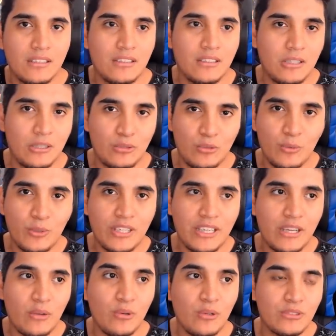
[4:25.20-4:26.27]
Es obvio que
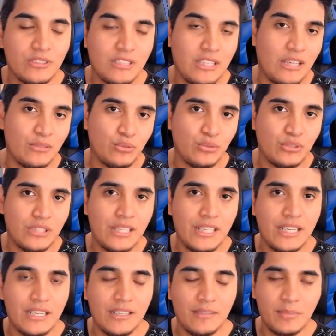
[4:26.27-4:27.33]
uno se
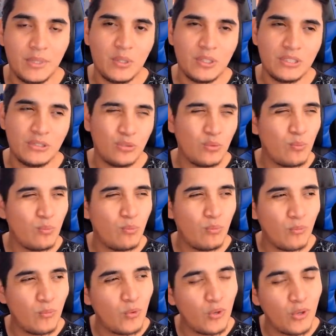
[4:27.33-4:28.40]
asustaría, pero es un
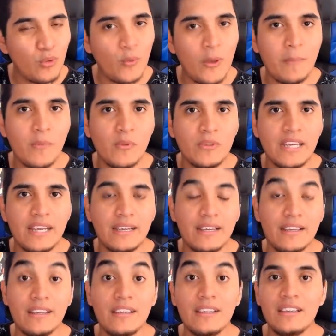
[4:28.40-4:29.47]
muy buen montaje.
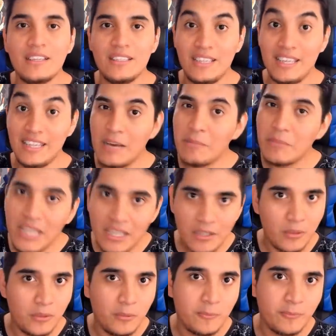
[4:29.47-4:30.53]
Y da
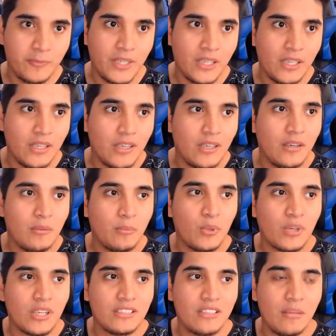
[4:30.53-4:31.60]
miedo.
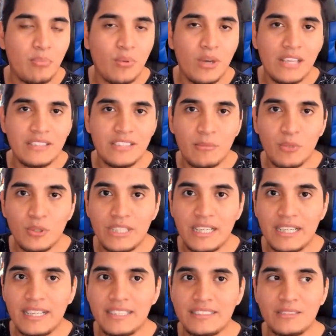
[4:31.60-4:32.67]
Porque se puede hacer
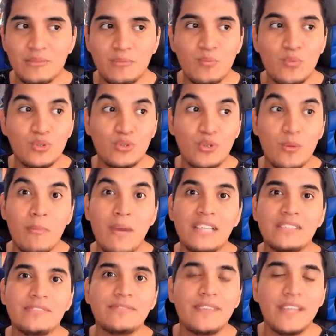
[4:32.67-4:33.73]
montajes mucho
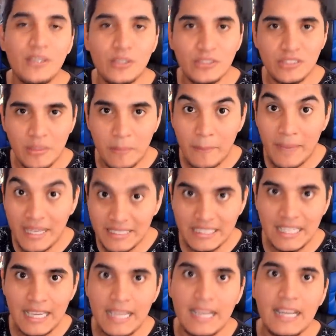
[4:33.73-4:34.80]
más feos más
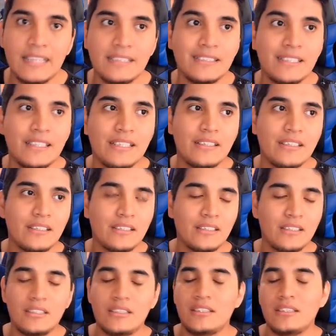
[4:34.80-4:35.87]
adelante.
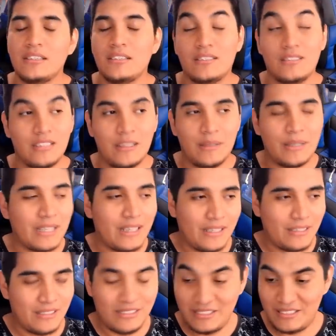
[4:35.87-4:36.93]
De verdad,
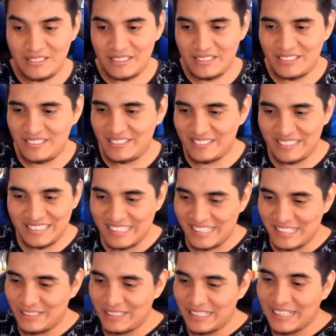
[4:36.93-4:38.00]
es,
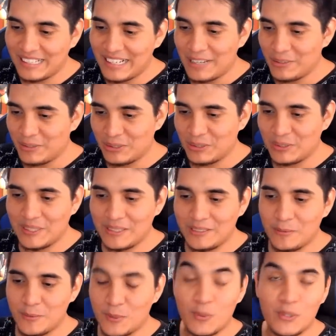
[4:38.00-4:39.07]
es, raro todo esto,
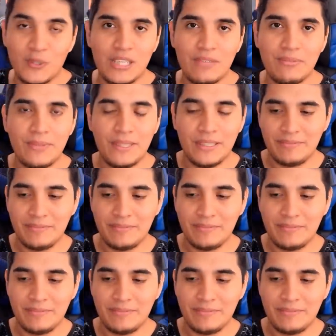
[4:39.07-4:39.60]
pero bueno, en fin.